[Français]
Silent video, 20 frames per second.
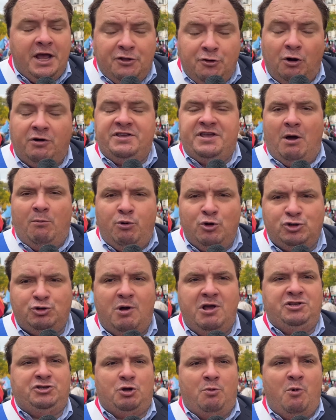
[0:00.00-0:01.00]
Et donc il y a
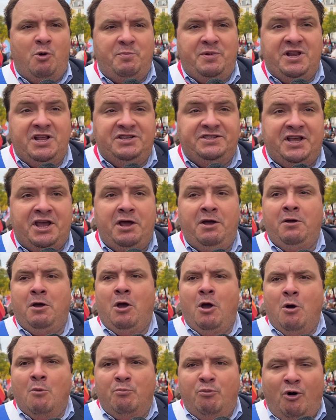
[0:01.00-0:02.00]
besoin de se mobiliser
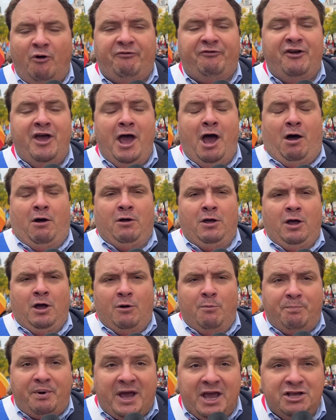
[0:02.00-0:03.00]
pour faire
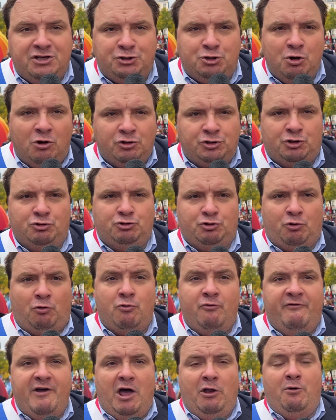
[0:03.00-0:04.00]
pression sur son
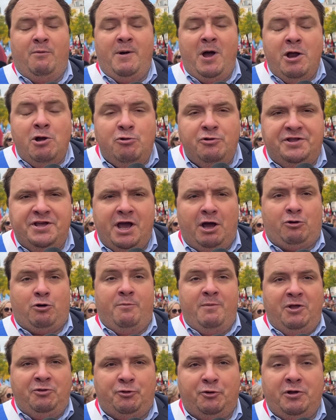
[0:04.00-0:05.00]
gouvernement et lui dire que
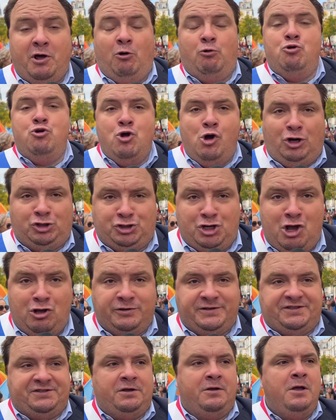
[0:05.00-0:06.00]
maintenant
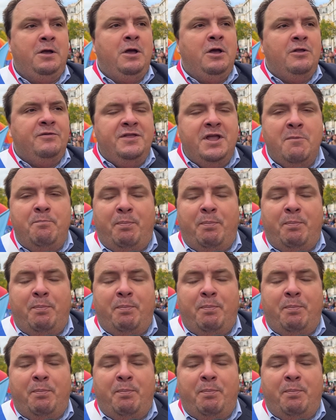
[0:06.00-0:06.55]
l'urgence n'est